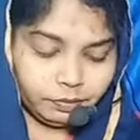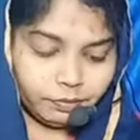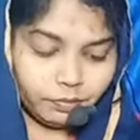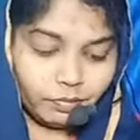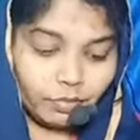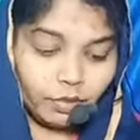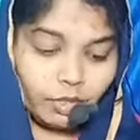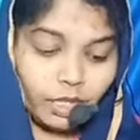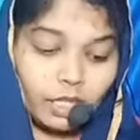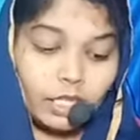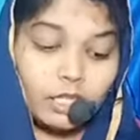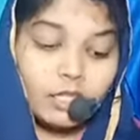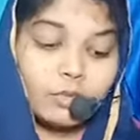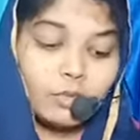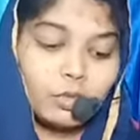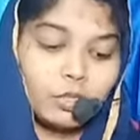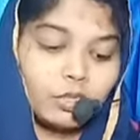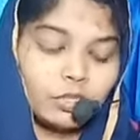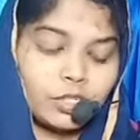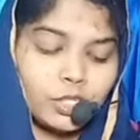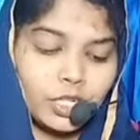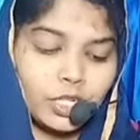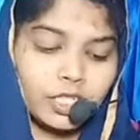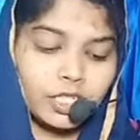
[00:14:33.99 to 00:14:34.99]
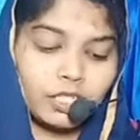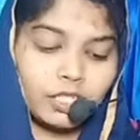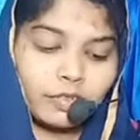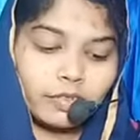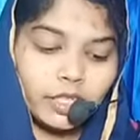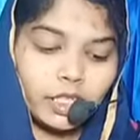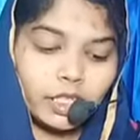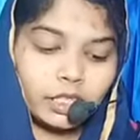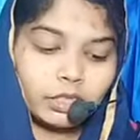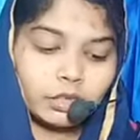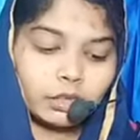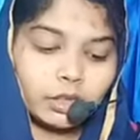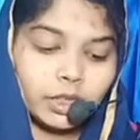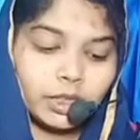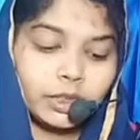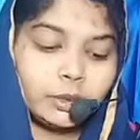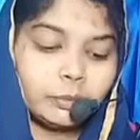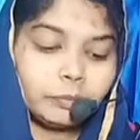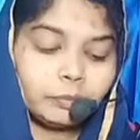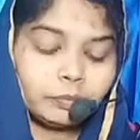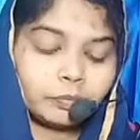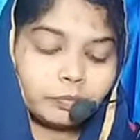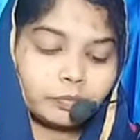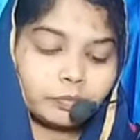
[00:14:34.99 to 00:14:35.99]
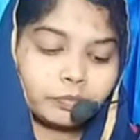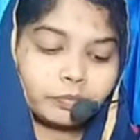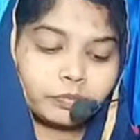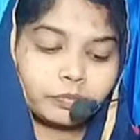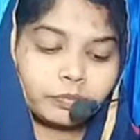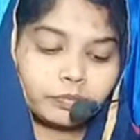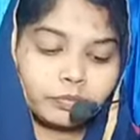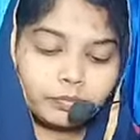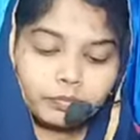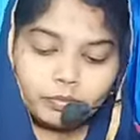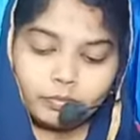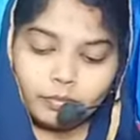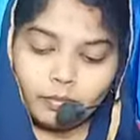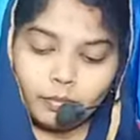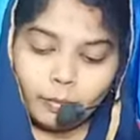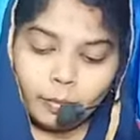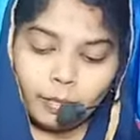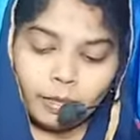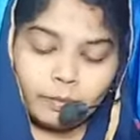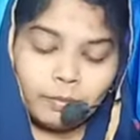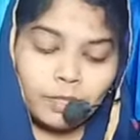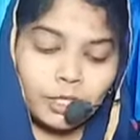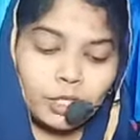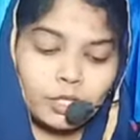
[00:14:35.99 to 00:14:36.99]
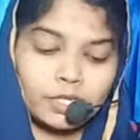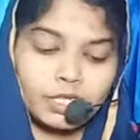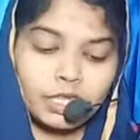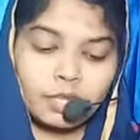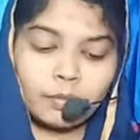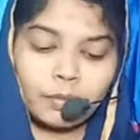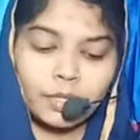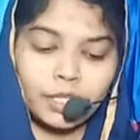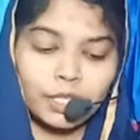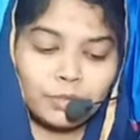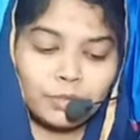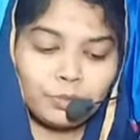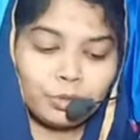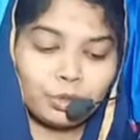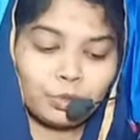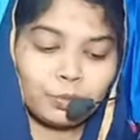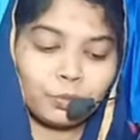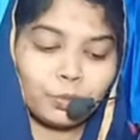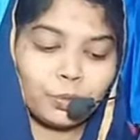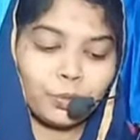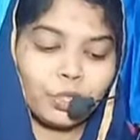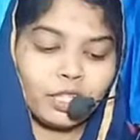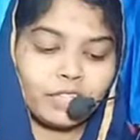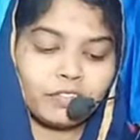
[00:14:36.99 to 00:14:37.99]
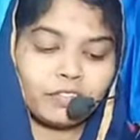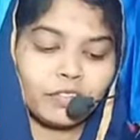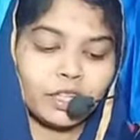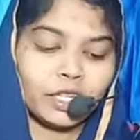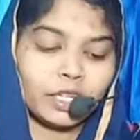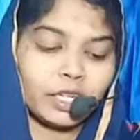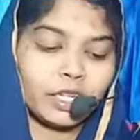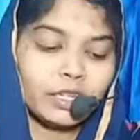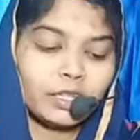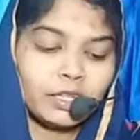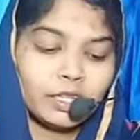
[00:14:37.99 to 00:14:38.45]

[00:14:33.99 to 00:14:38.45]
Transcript: దీనములు చెడ్డవి గనుక మీరు సమయమును పోనివ్వక